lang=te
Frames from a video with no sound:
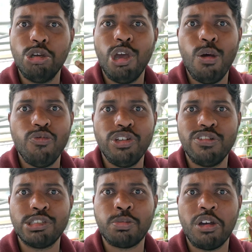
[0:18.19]
ఏం
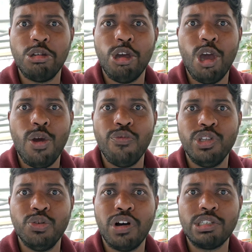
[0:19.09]
విజువల్స్ పోయి ఏం
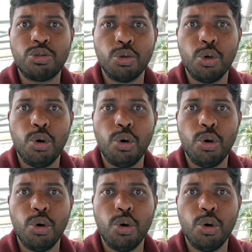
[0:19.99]
విజువల్స్